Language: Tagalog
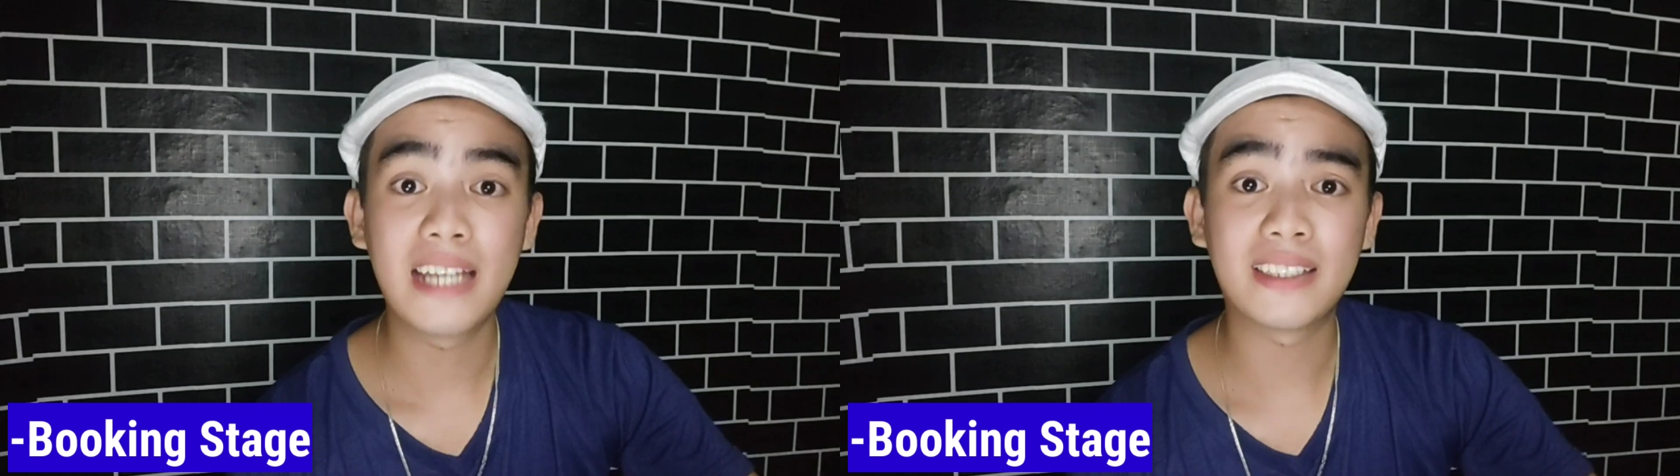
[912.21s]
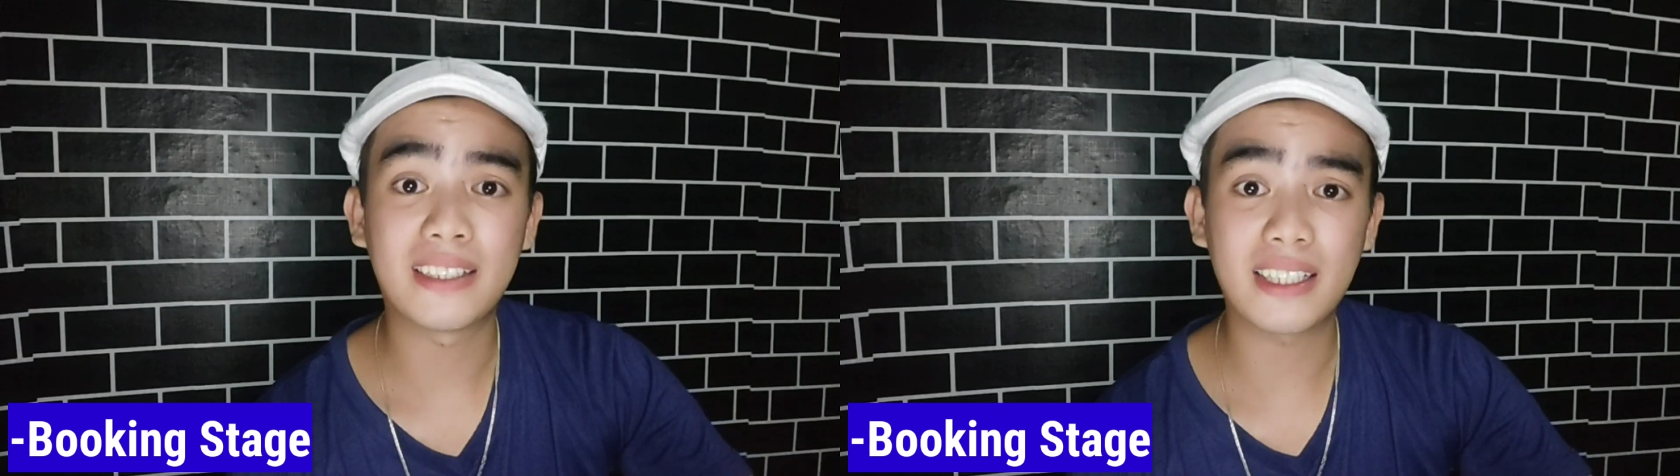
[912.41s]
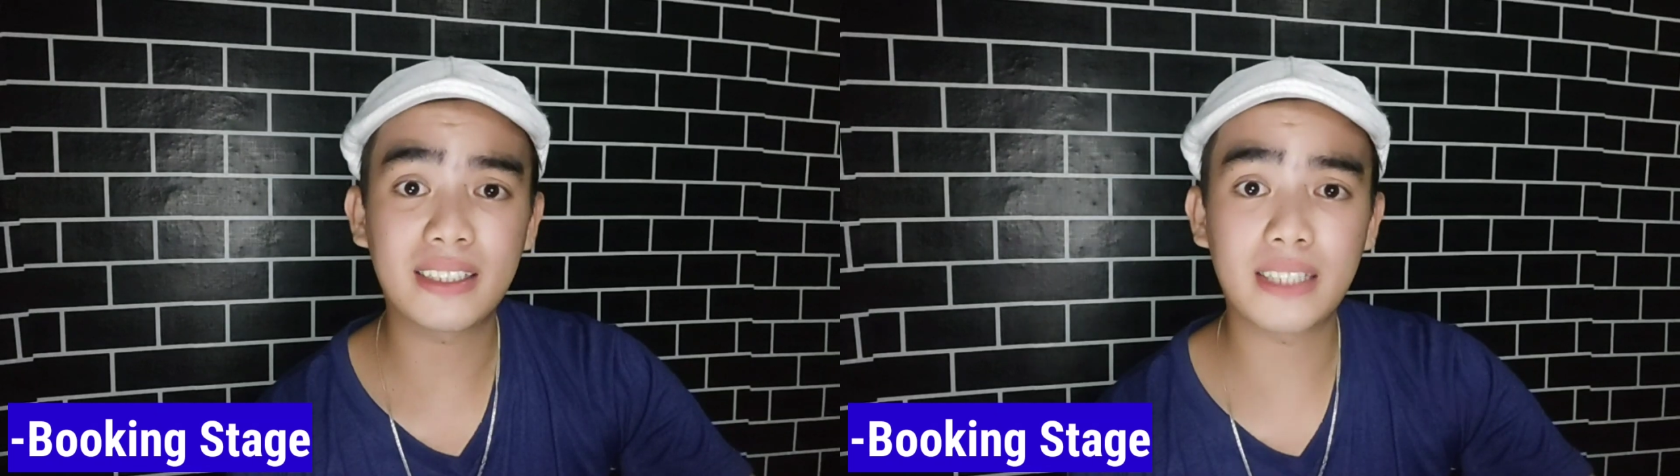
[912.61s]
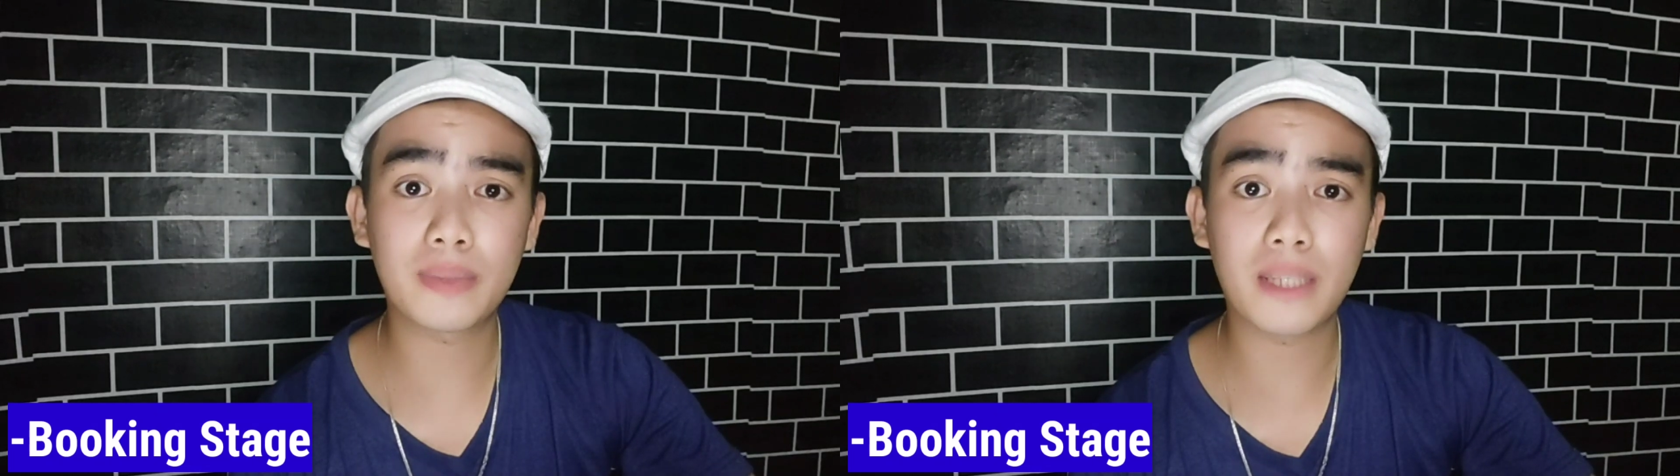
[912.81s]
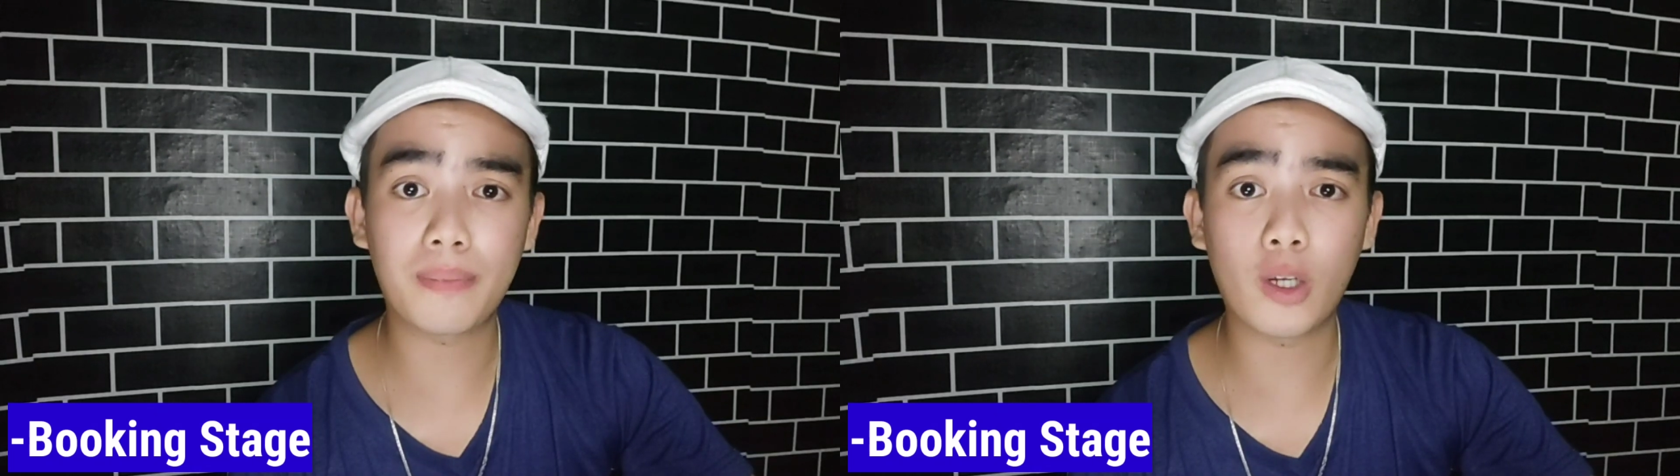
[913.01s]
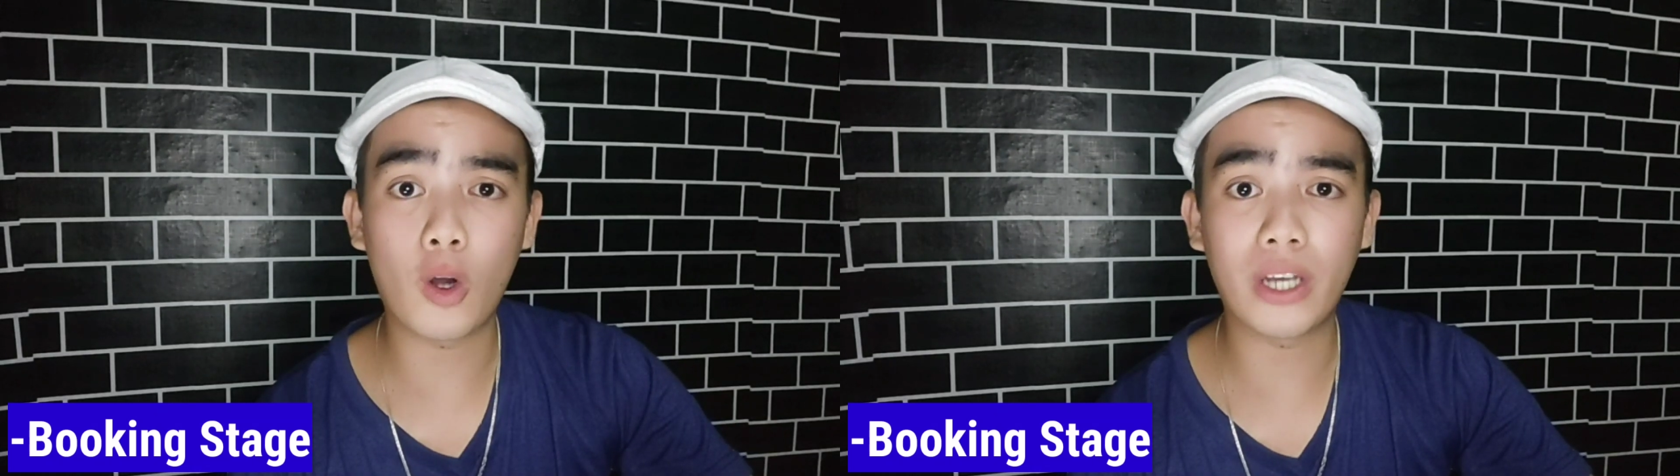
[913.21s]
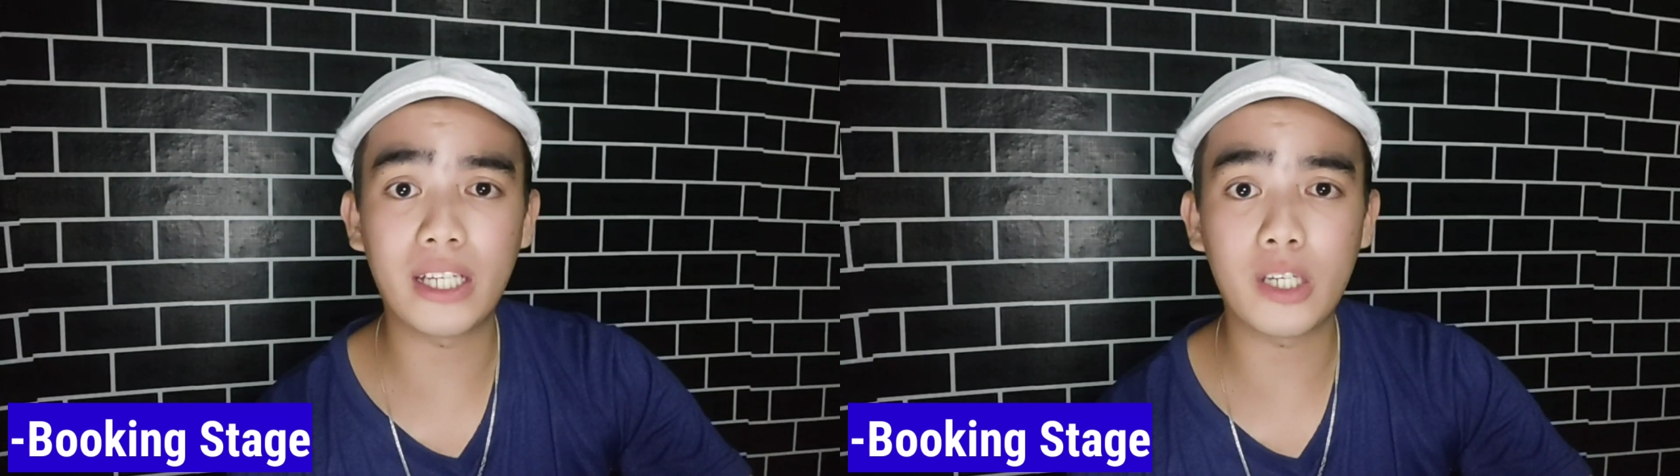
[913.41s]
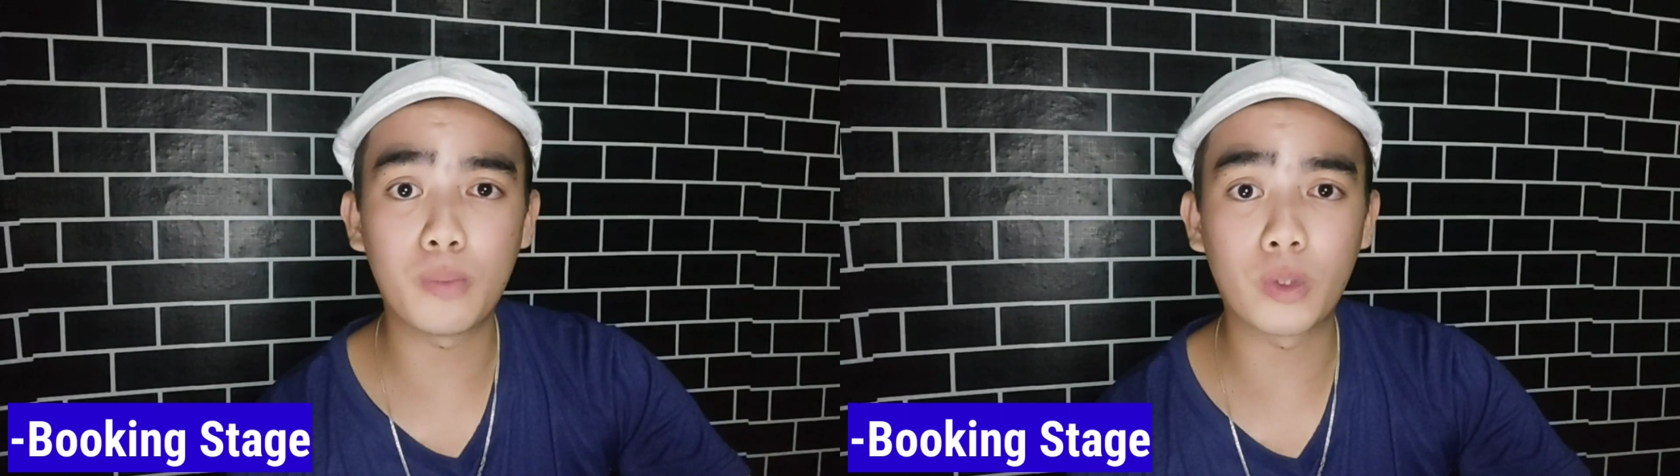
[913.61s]
Sa next steps, kapag okay
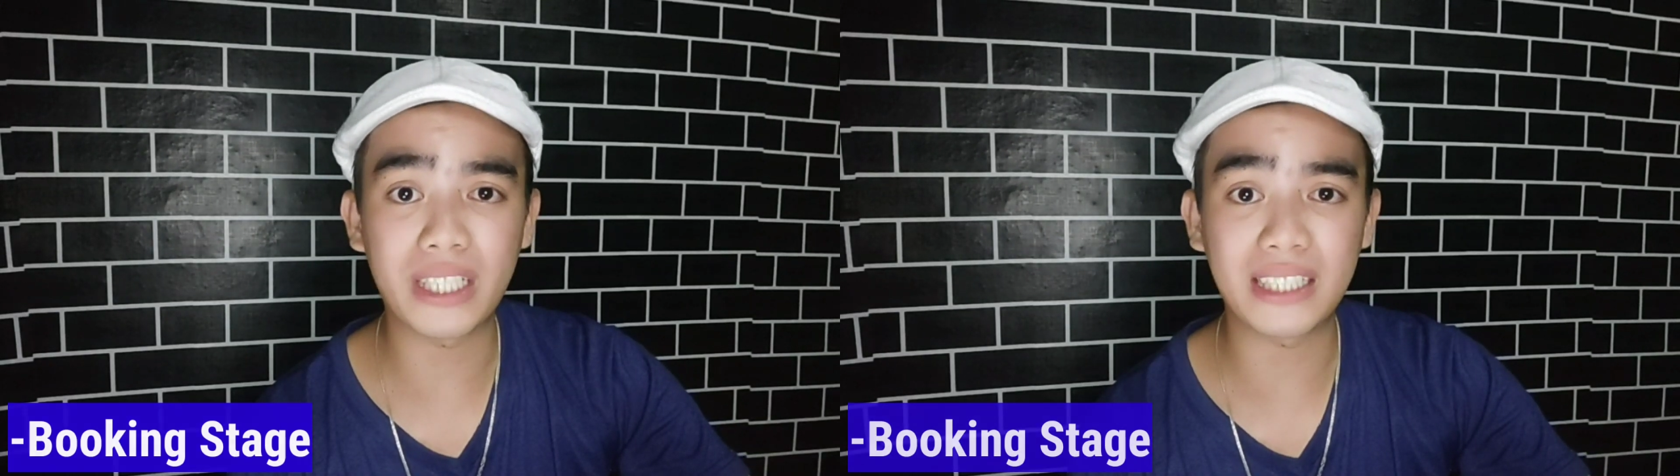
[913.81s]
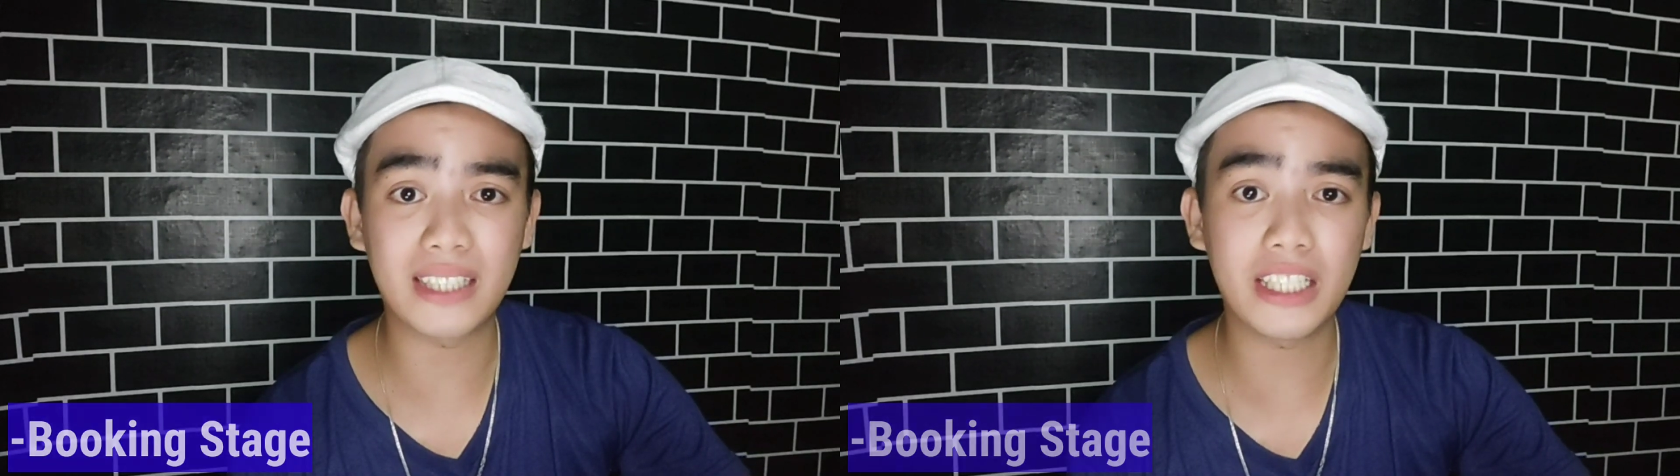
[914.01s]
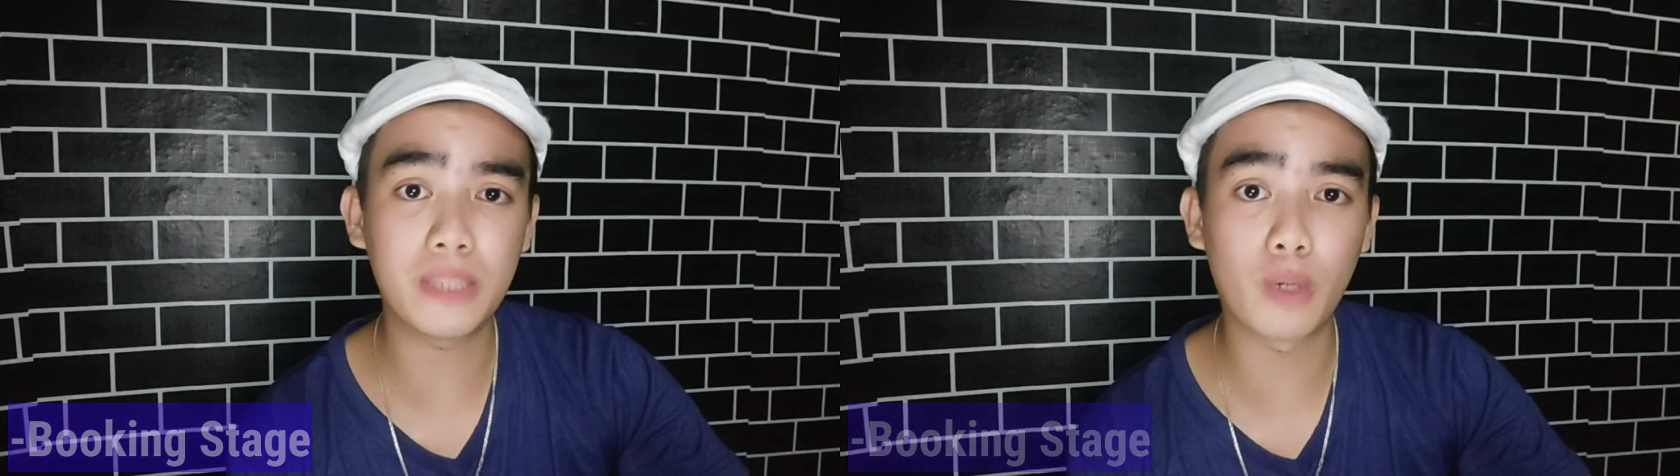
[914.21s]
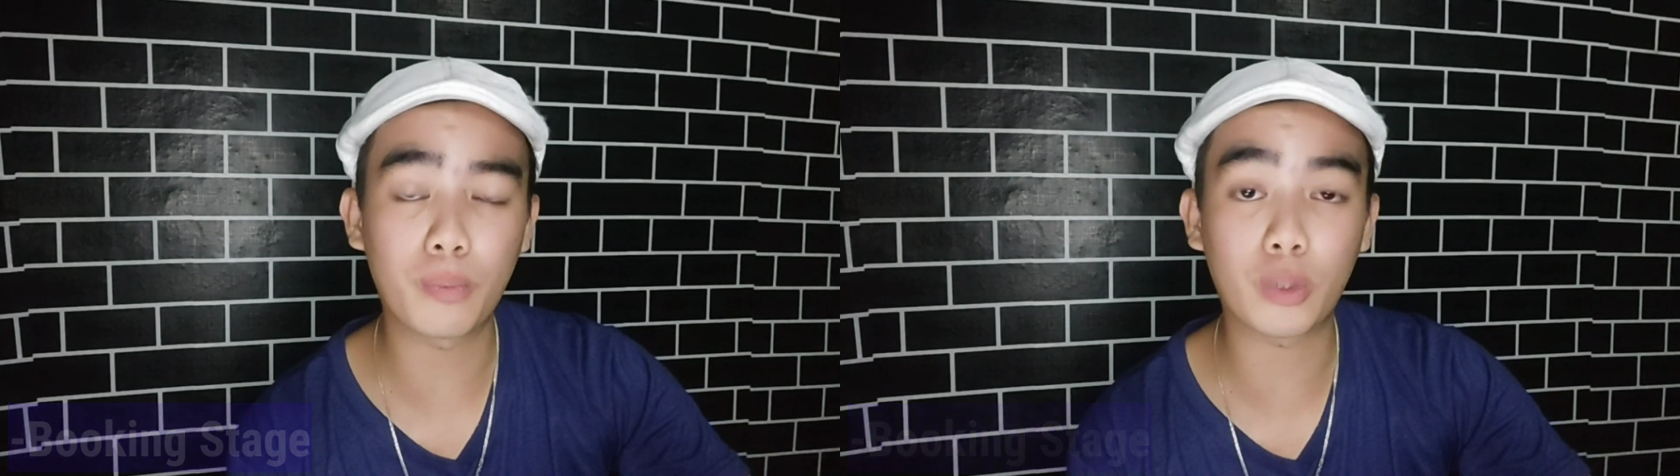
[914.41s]
na yung booking stage mo,